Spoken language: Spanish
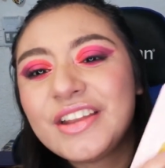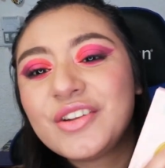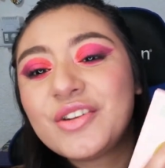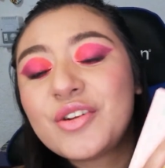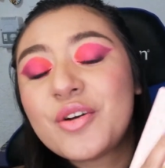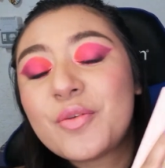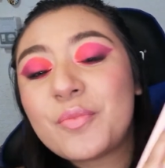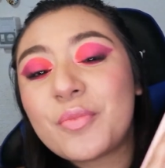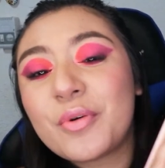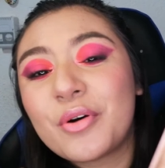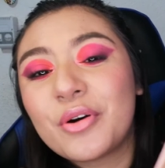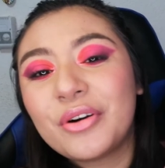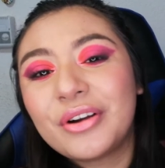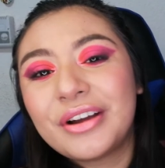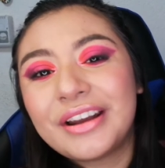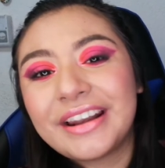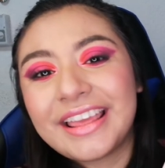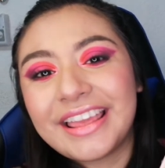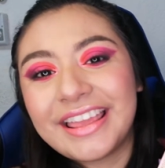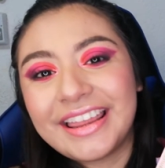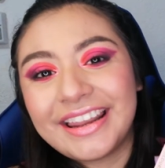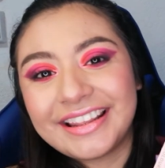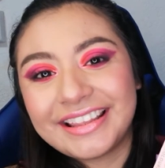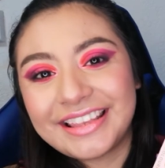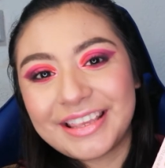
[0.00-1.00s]
No puedo
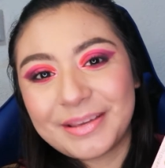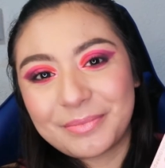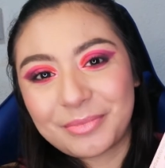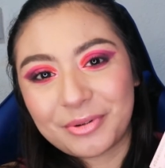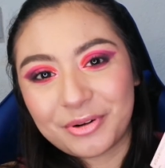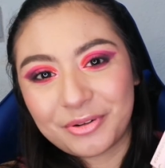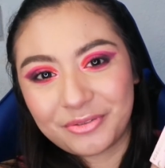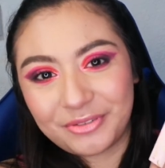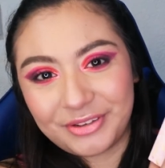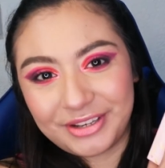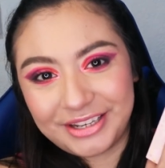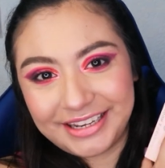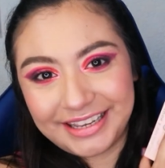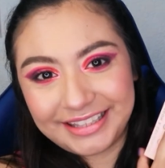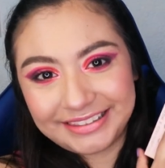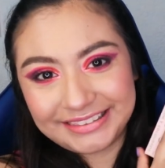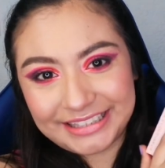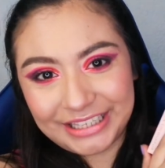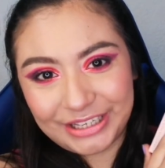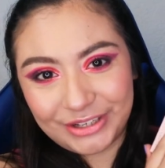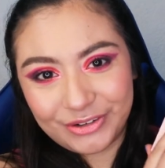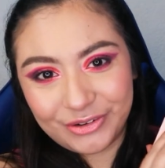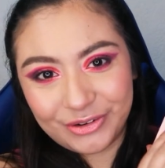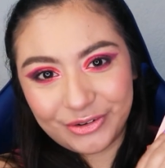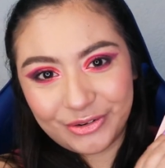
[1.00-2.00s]
creer que por fin la
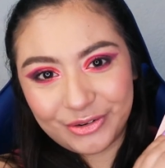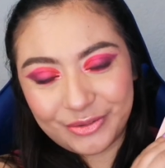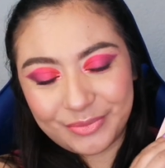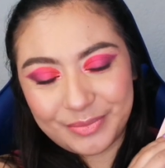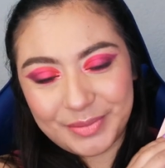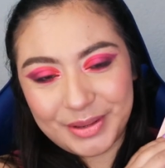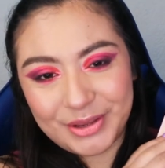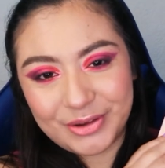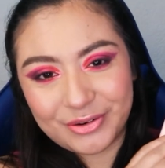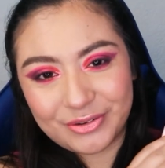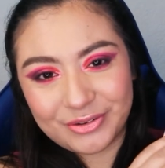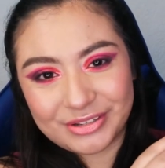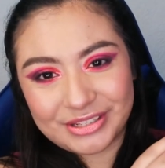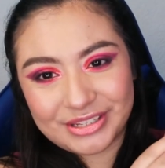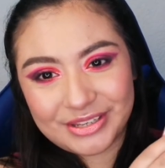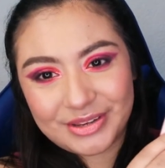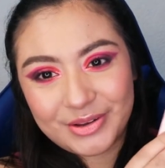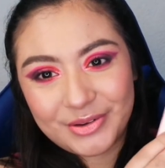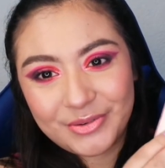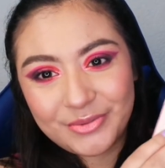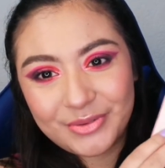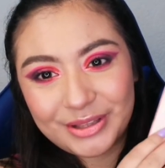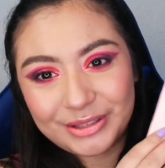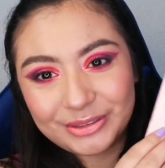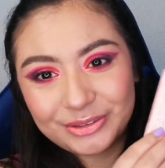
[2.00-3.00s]
tengo conmigo, no
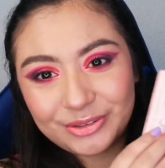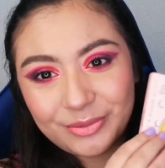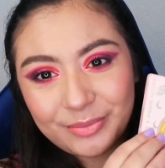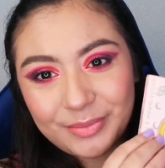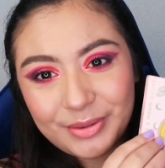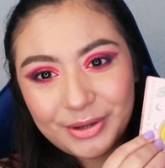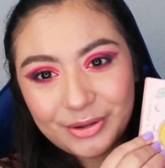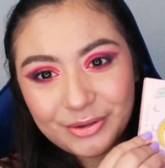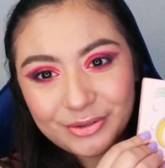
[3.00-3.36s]
saben cuánto me